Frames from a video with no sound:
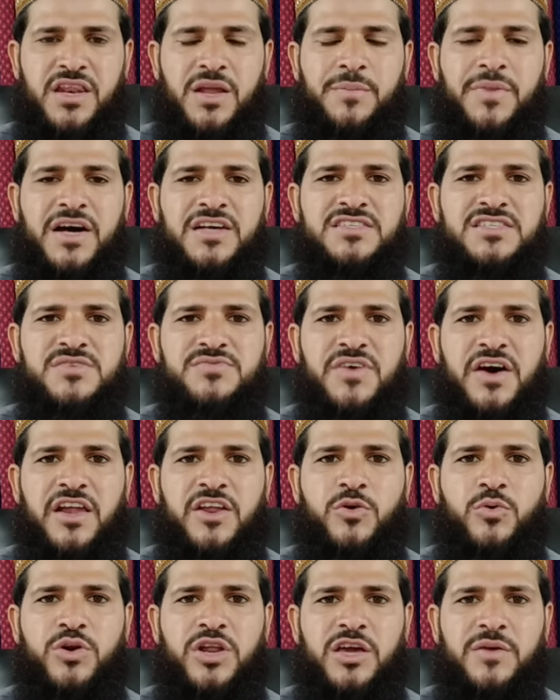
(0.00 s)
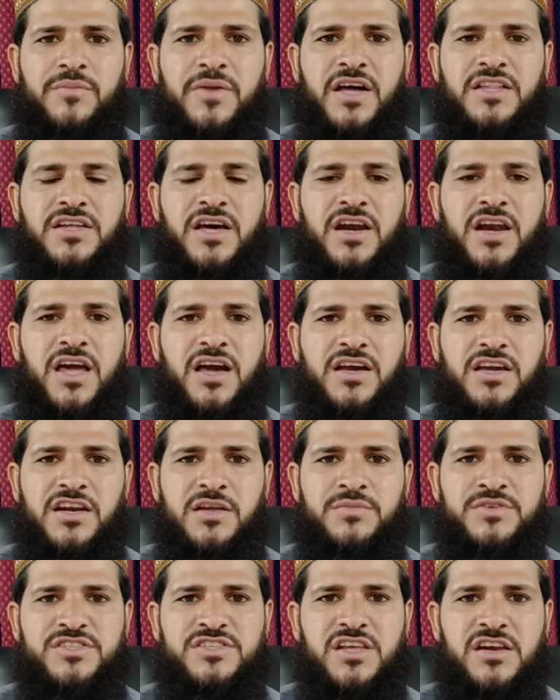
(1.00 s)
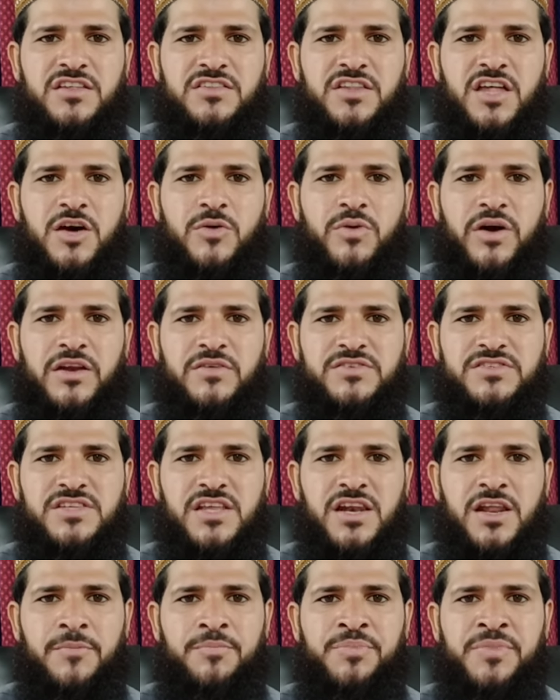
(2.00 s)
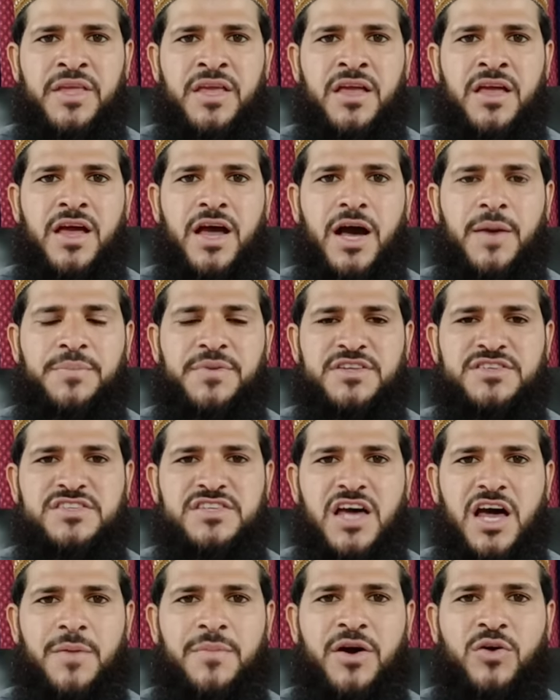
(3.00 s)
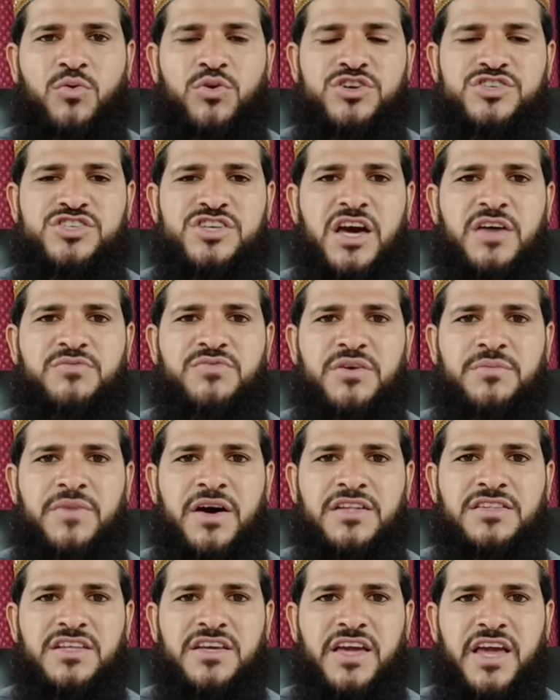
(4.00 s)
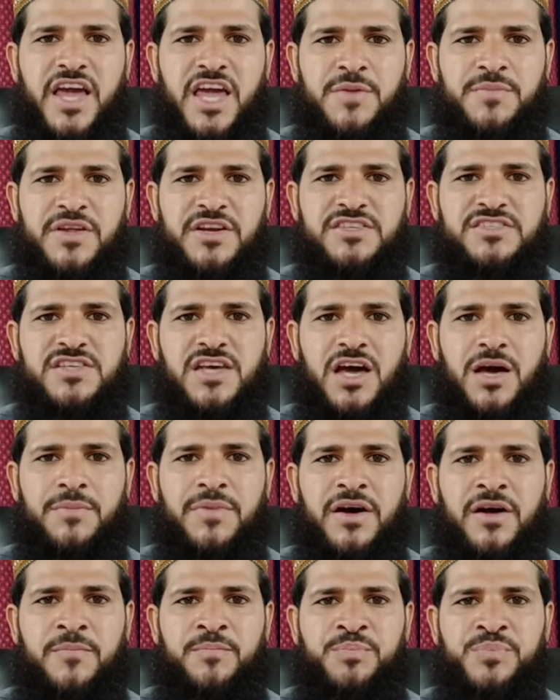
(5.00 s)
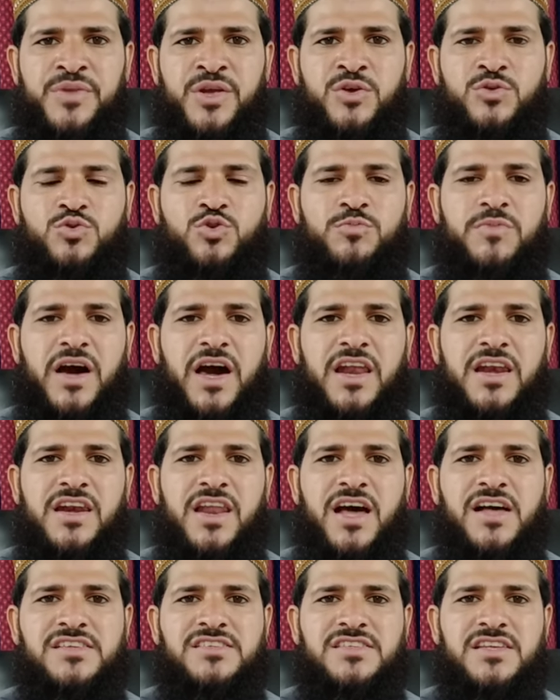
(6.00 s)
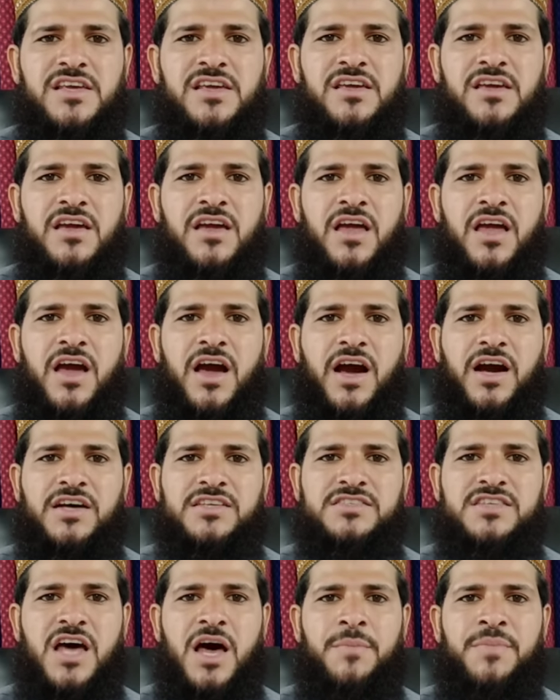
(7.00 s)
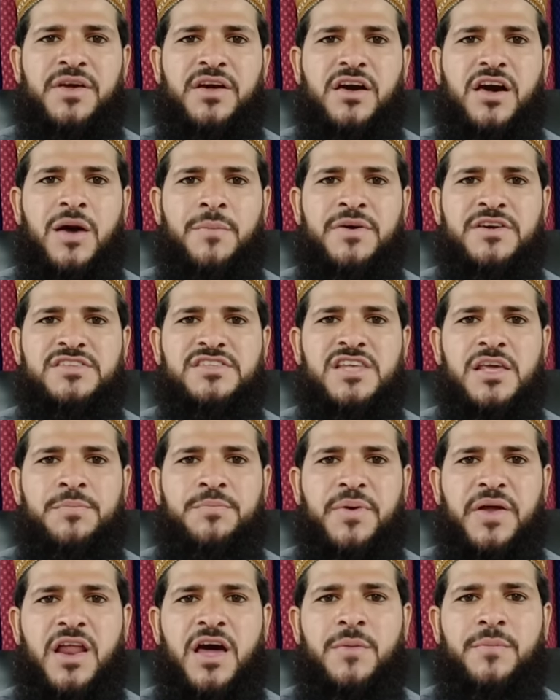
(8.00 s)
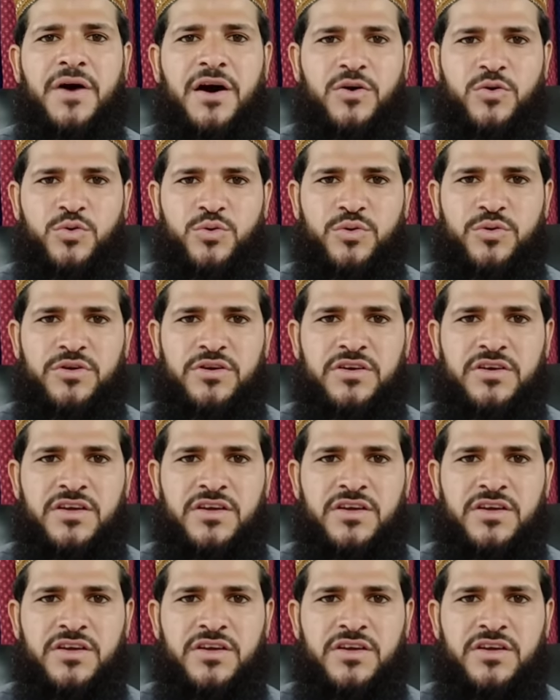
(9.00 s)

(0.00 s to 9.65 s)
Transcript: नमाज से फ़ारग होने के बाद अल्लाह के नबी सल्लल्लाहु अलैहि वसल्लम अपने सहाबा को इरशाद फरमाते कि अय मेरे सहाबा तुम अल्लाह से आज़ाब कब्र से पनह मांगो